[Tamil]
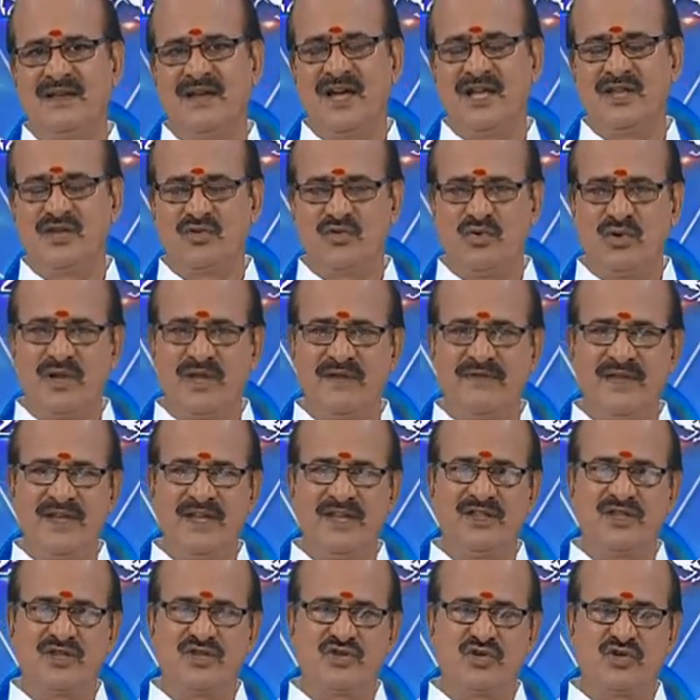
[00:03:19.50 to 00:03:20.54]
அது கூடவே
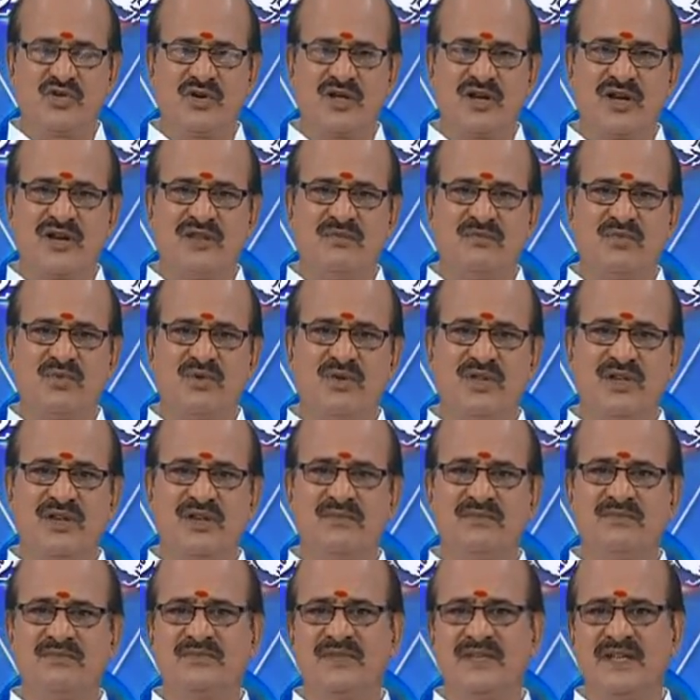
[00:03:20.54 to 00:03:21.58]
இந்த சுக்கரனும்
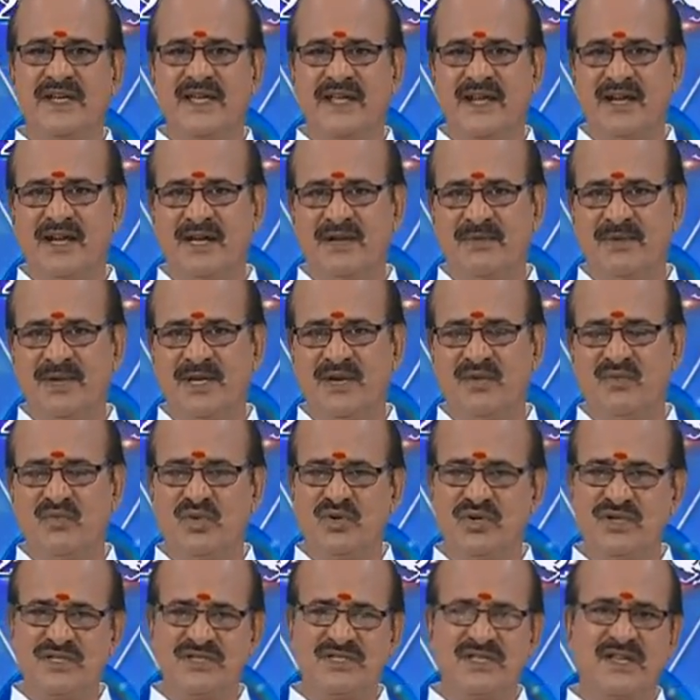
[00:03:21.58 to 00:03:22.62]
புதனும் இரண்டு பேரும்
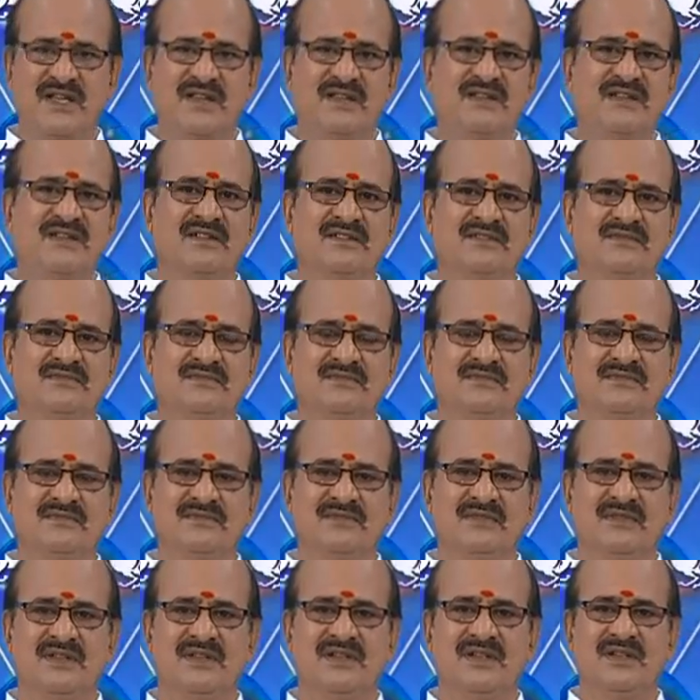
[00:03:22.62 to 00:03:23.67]
ஒன்று சேர்ந்து
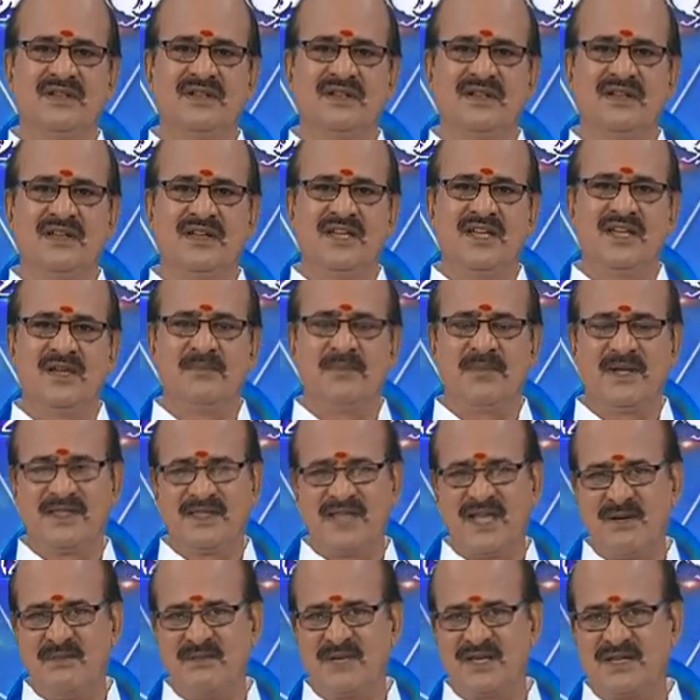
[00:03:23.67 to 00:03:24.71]

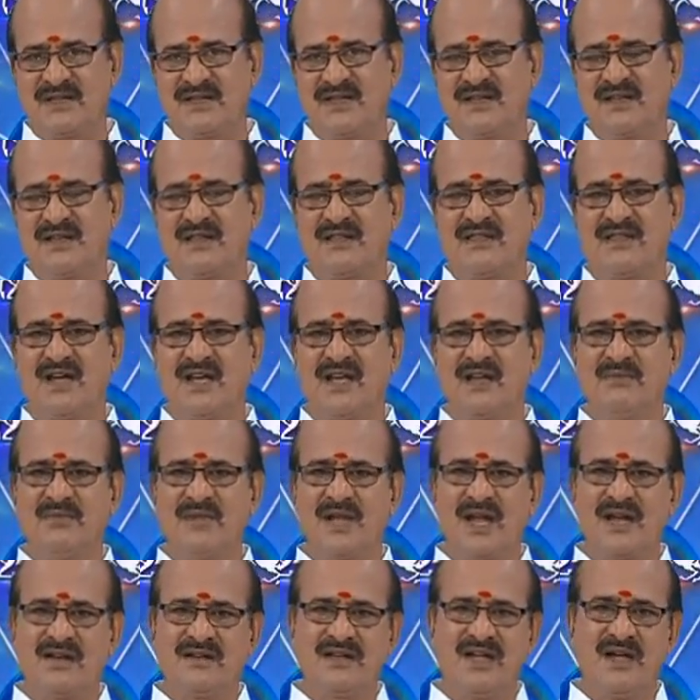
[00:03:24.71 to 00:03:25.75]
பத்தாம் இடத்தில் இருந்தாலும்
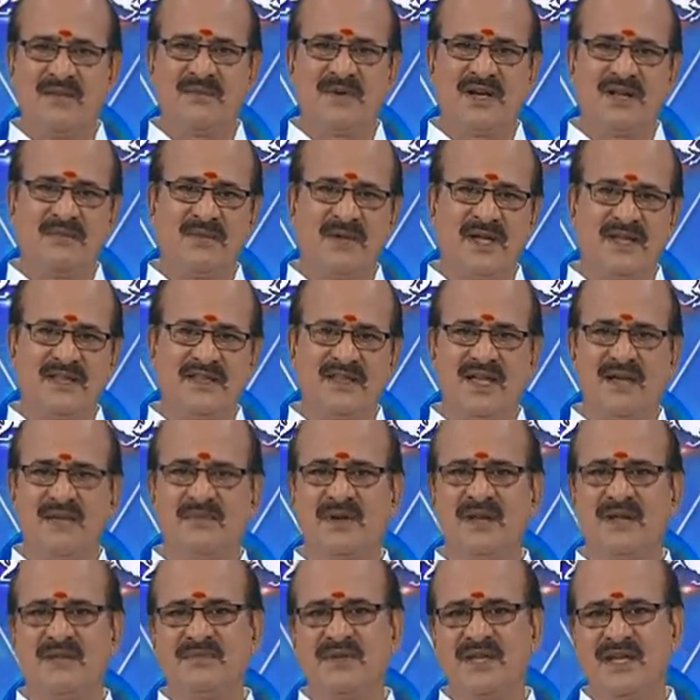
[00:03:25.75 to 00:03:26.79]
நான்காம் இடம் ஐந்தாம்
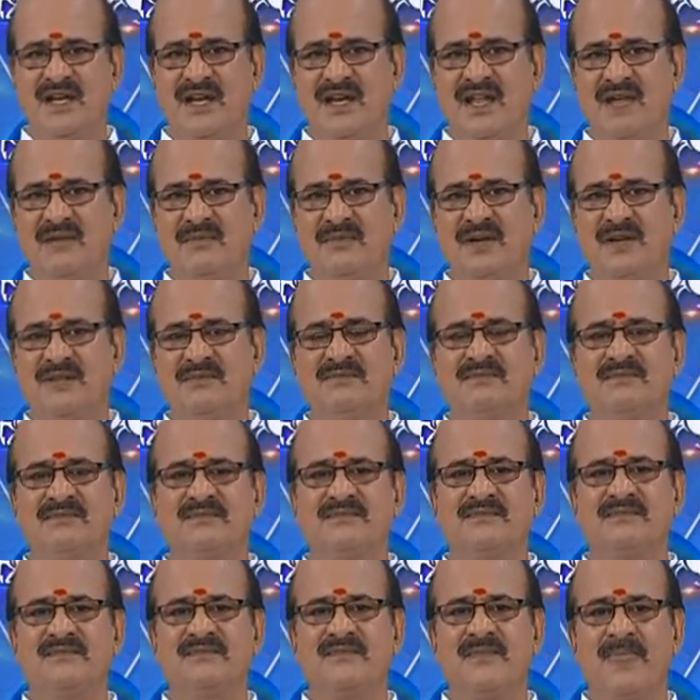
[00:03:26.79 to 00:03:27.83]
இடம் ஏழாம் இடம்
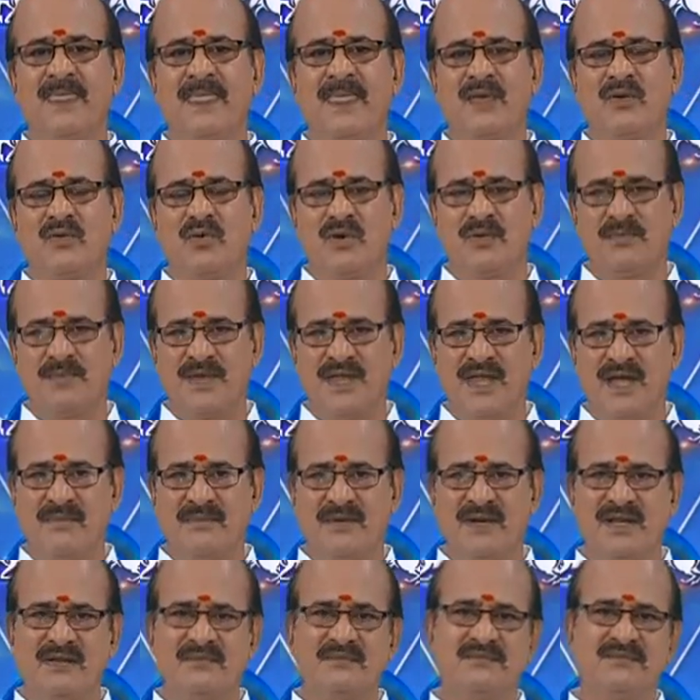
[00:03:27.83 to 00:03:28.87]
ஒன்பதாம்
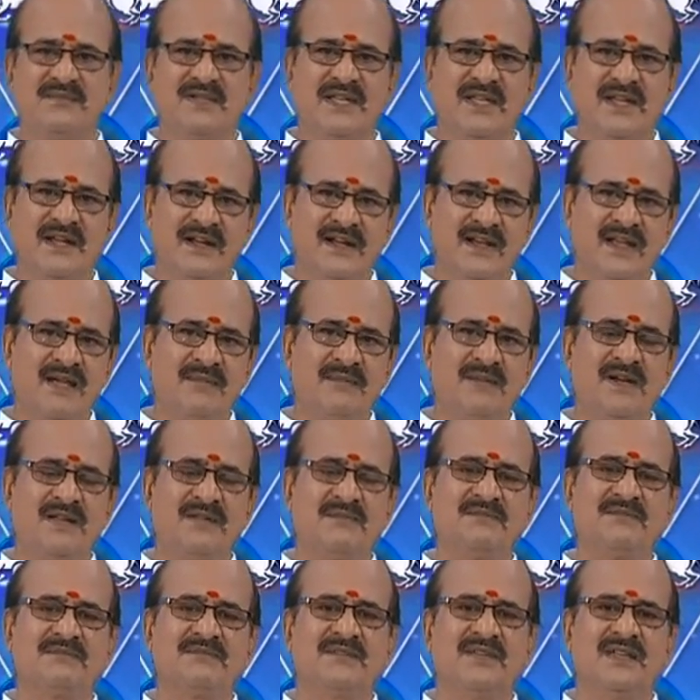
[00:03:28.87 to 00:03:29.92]
இடம் இரண்டாம் இடம்